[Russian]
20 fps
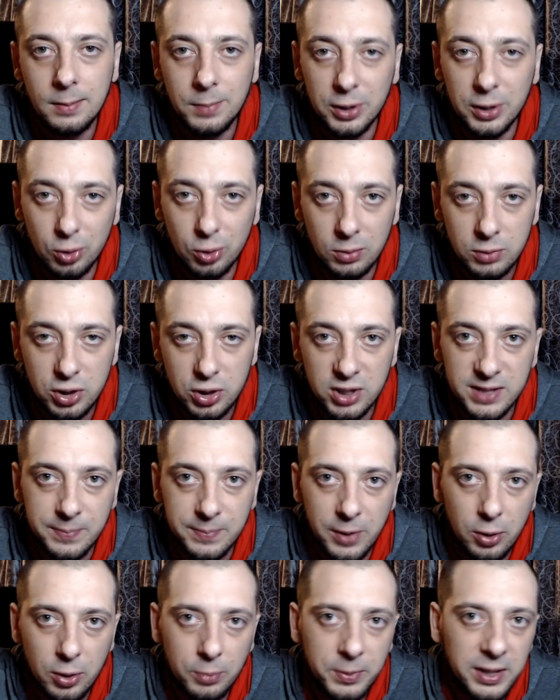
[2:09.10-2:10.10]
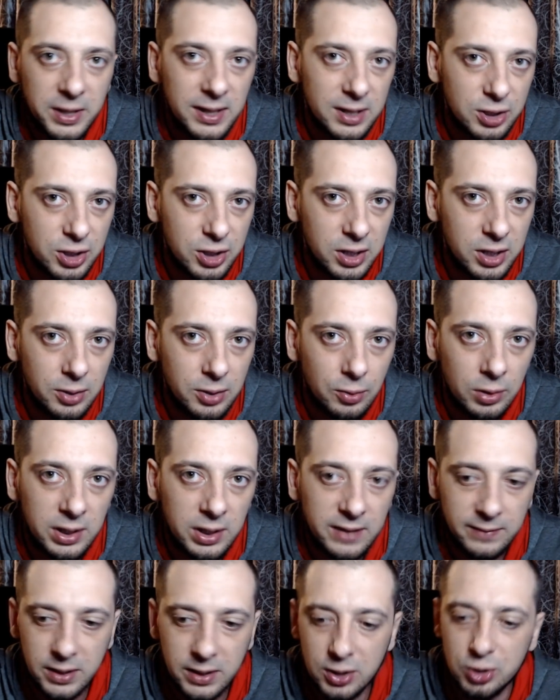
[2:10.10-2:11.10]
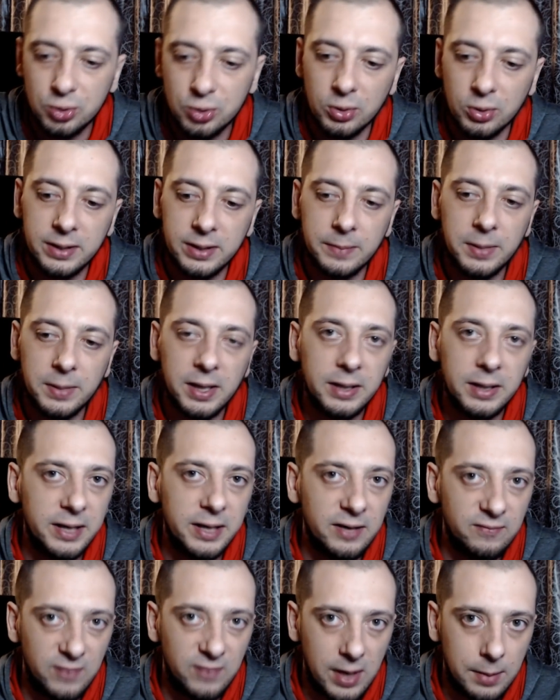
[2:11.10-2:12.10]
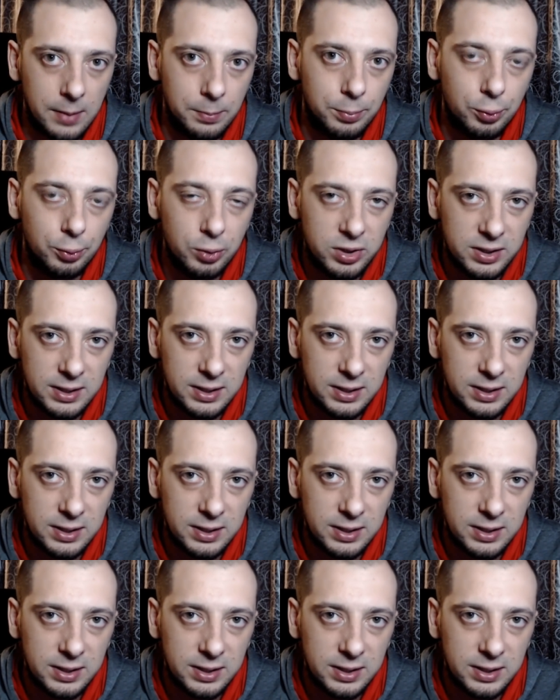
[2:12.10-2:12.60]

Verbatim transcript: Потом, через пару предложений, он говорит, что это благодаря вам Путин